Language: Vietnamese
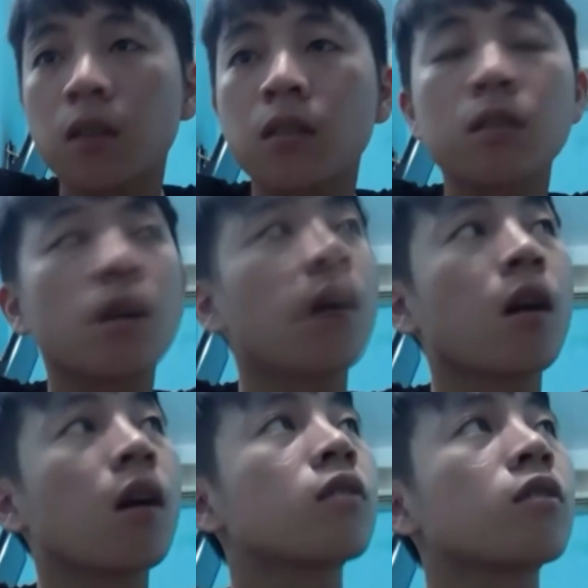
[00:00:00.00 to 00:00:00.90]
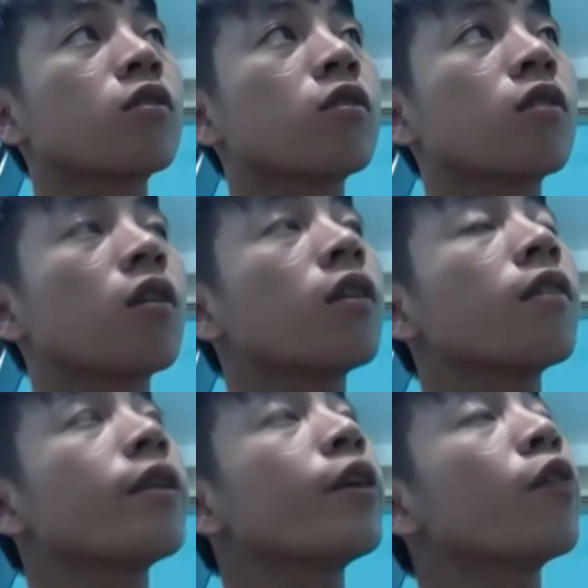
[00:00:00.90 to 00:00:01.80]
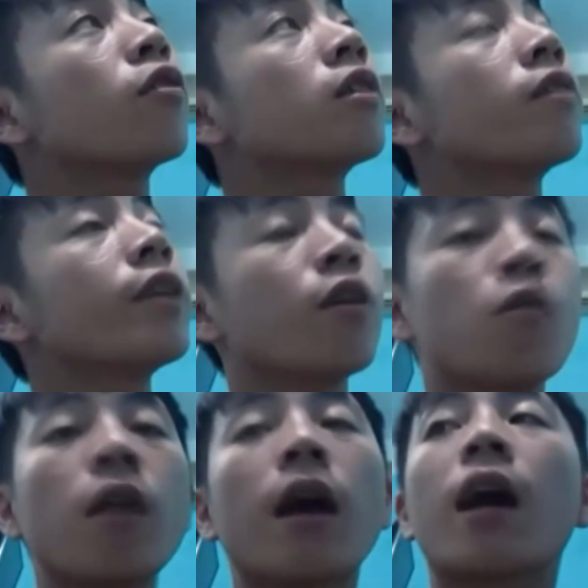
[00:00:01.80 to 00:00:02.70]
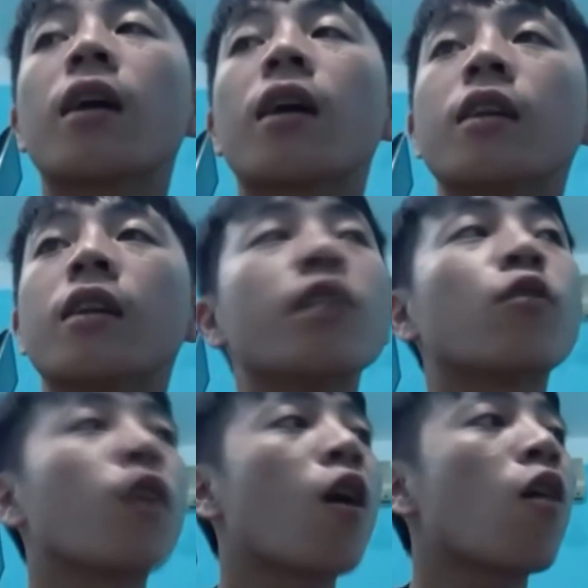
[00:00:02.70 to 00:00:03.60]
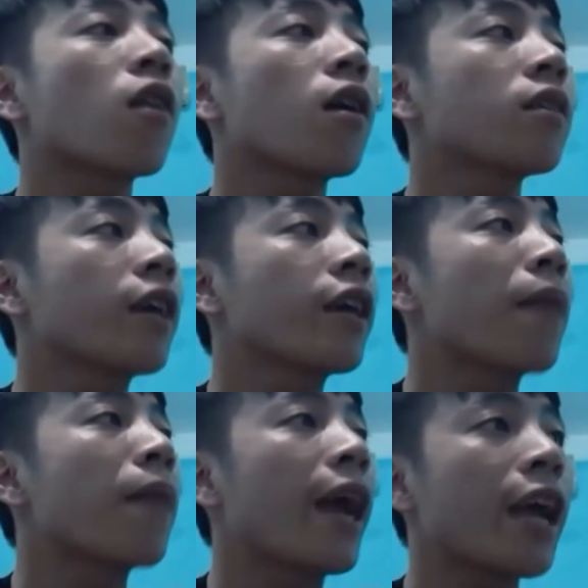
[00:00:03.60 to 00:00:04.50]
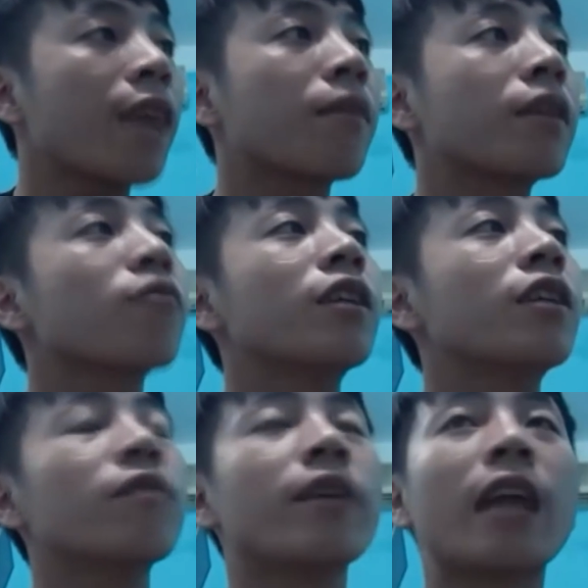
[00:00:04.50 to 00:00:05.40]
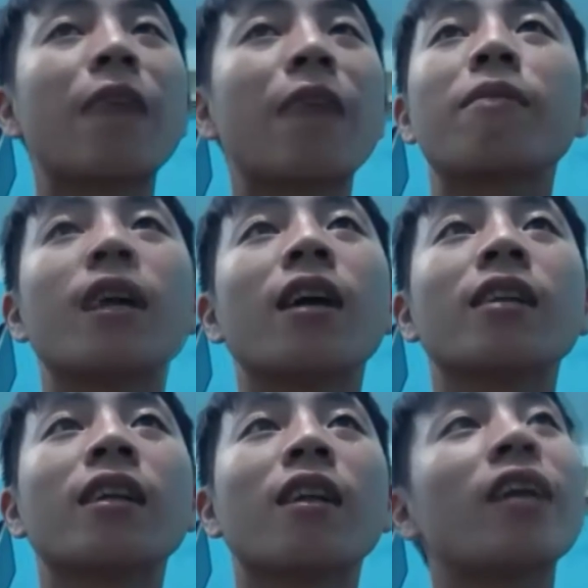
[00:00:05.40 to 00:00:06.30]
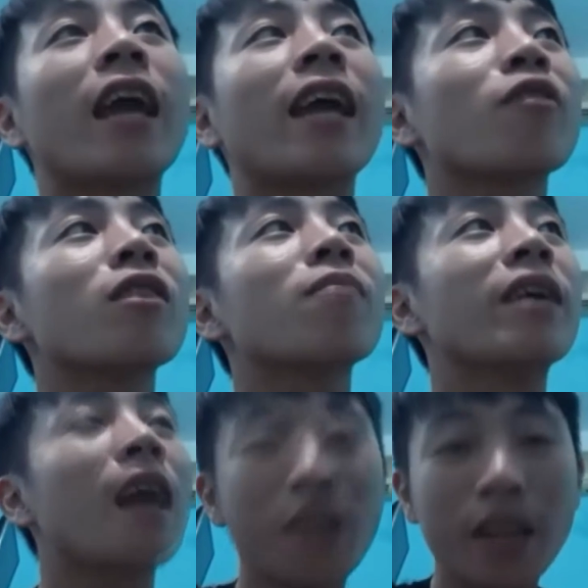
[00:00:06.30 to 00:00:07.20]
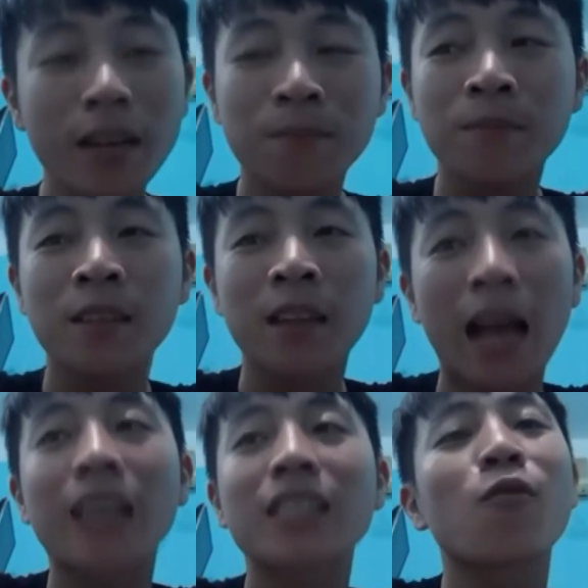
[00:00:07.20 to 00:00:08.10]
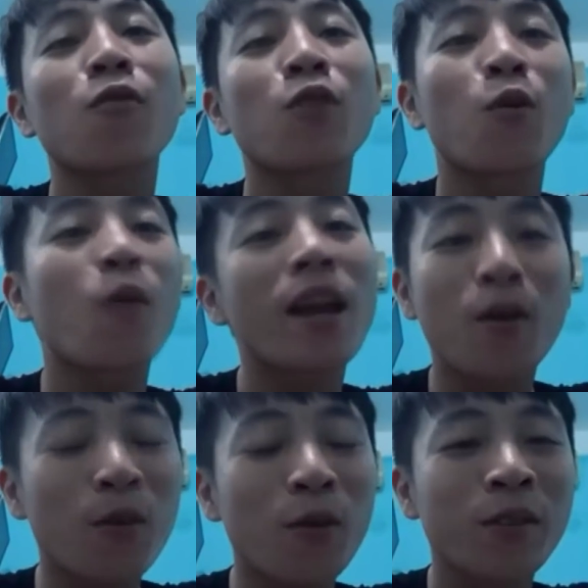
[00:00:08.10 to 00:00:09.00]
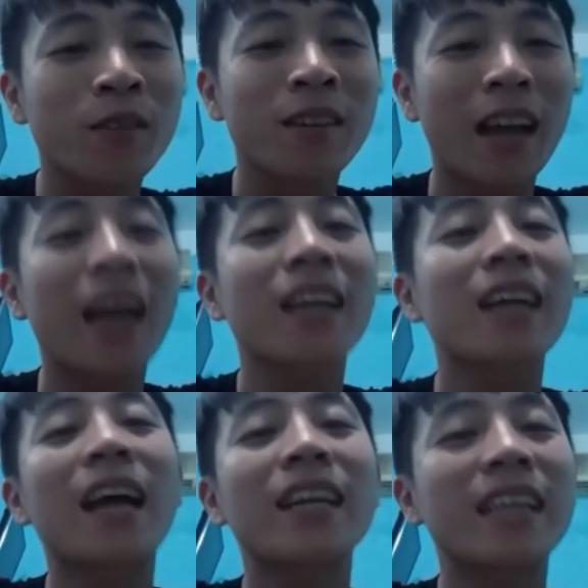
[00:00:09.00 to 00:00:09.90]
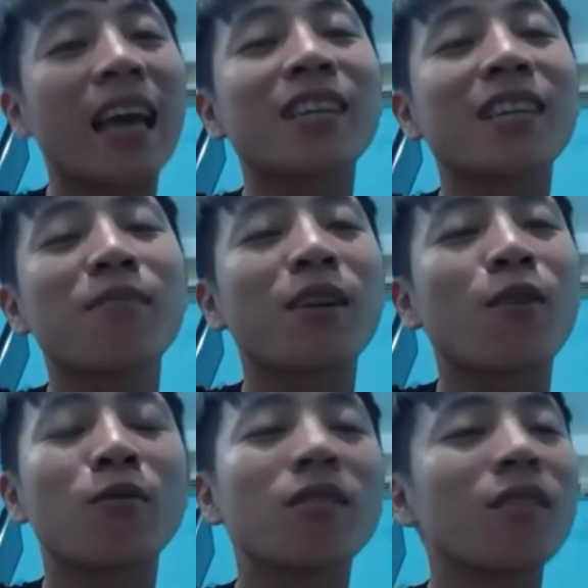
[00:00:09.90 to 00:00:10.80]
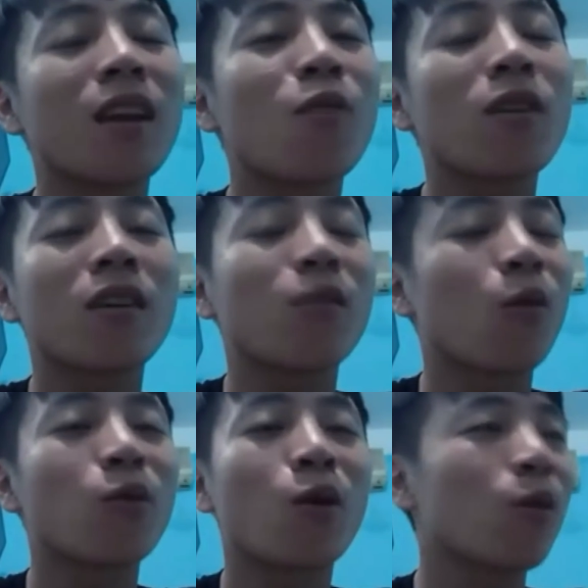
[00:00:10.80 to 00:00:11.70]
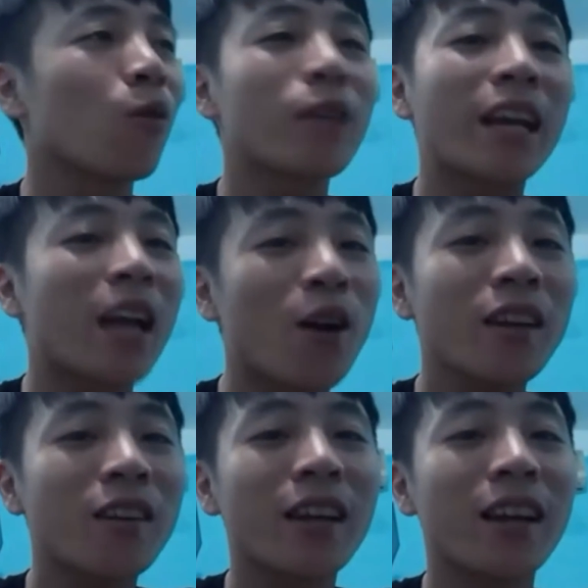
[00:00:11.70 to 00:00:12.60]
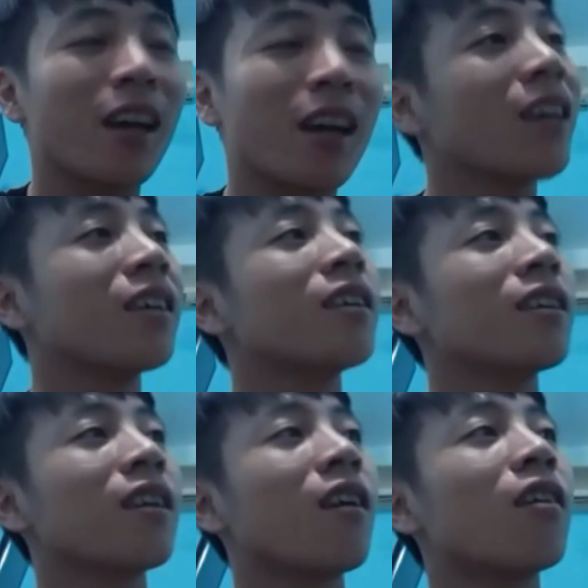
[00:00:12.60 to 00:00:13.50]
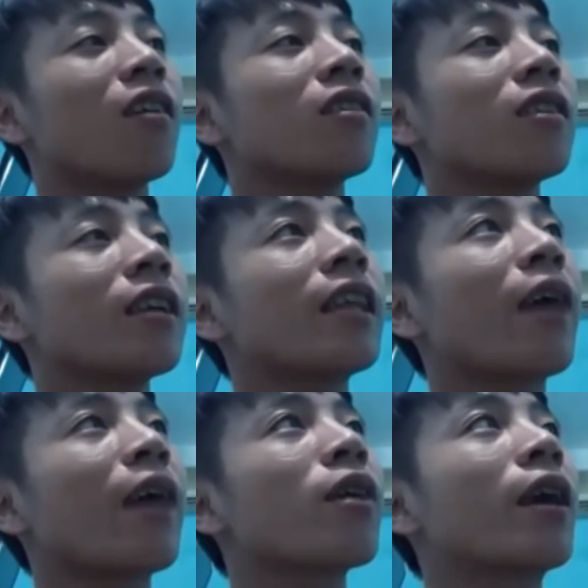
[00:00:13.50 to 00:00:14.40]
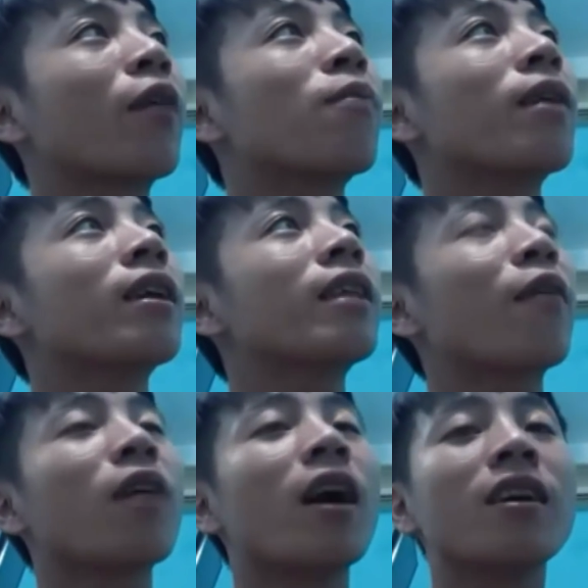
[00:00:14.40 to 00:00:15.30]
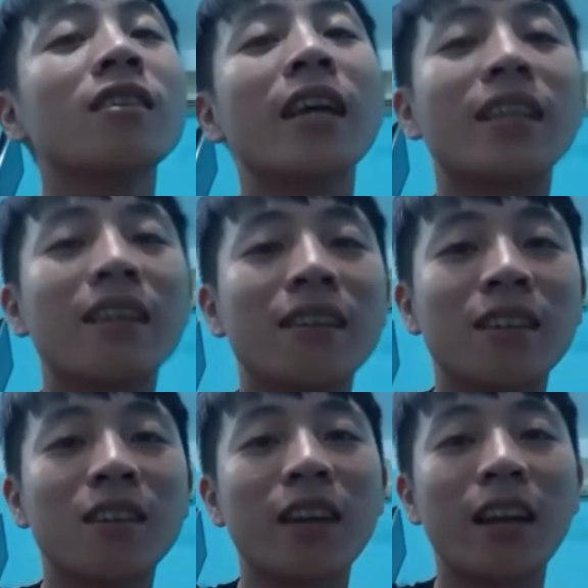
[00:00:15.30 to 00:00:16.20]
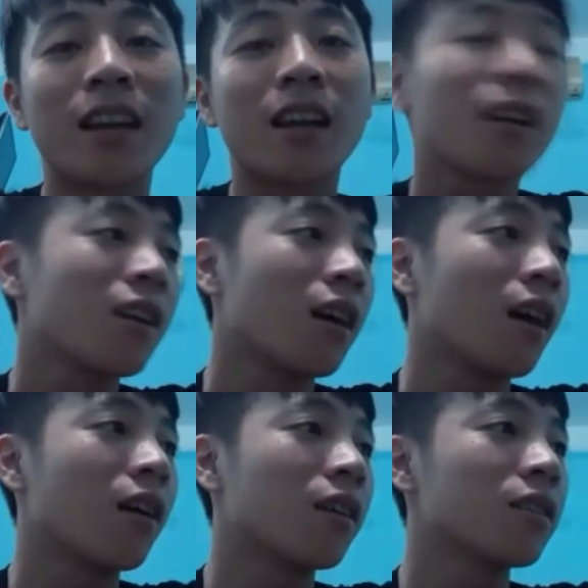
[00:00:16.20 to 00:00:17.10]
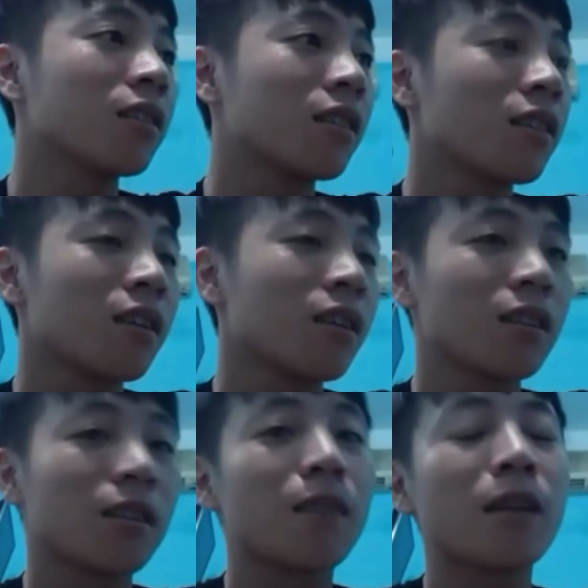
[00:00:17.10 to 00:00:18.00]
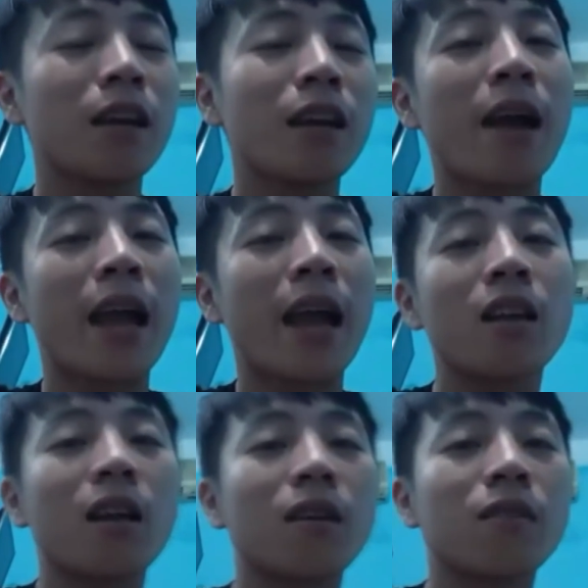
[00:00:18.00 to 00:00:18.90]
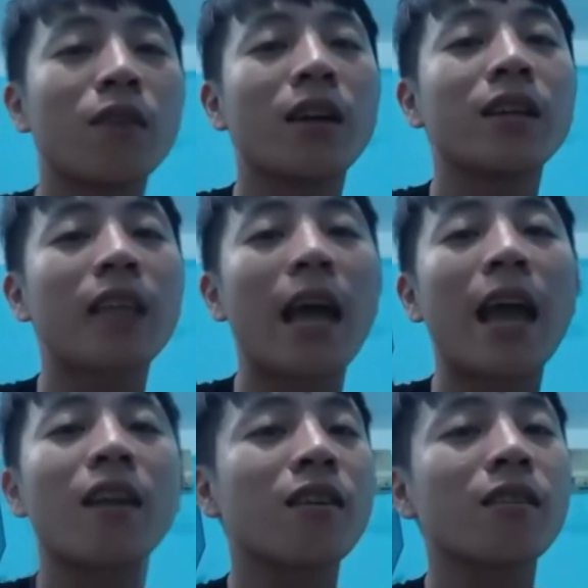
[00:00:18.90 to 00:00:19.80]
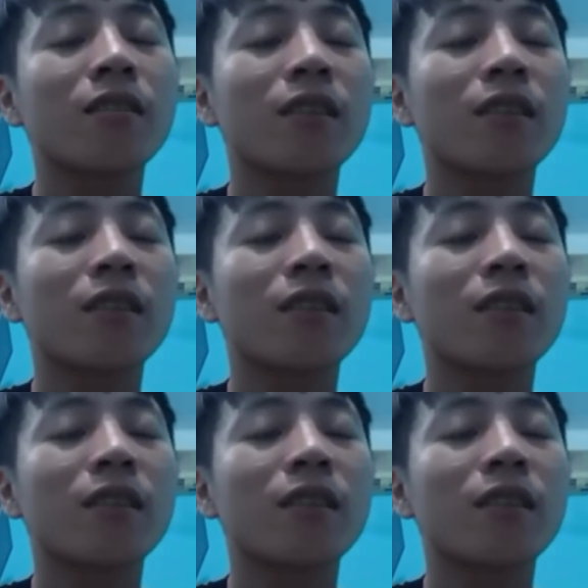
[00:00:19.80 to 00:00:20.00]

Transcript: Ờ, con nói cho con thưa với chú là những gì tụi con ờ, những cái bài hát mà trong thị trường Việt Nam mình bây giờ thì nó dạng giống như mì gói ăn xong rồi quên luôn ăn ăn nhanh nhưng mà cũng lâu lâu cũng cũng cũng nhanh đói có nghĩa là nó đi theo cái kiểu mà đi theo hơi hướng thị trường có nghĩa là uh, như những cái bài hát như là vợ người ta rồi đó ừ.